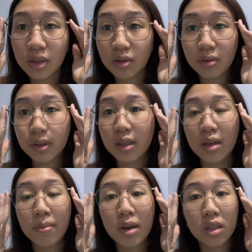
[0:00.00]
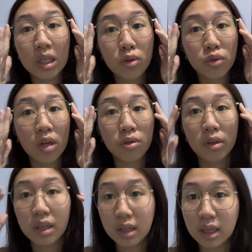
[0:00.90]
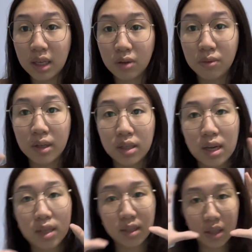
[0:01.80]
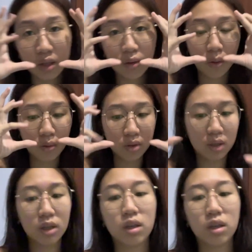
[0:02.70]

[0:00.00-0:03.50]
Je trouve ça sympa. J'ai toujours adoré les lunettes assez grosses.